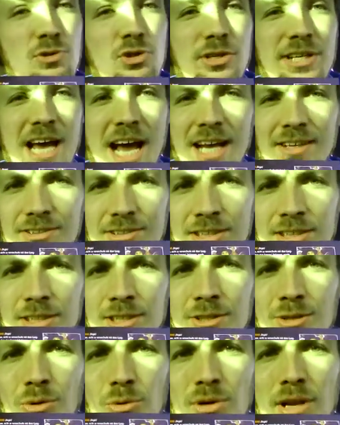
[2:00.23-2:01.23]
schon hat
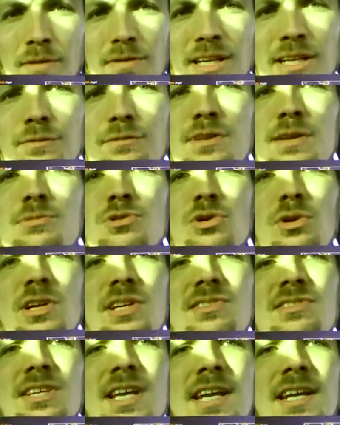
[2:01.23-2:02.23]
oder wer den Film schon
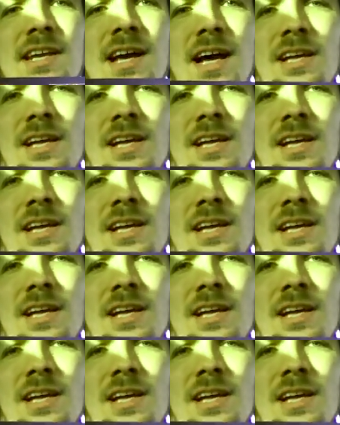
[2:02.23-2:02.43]
gesehen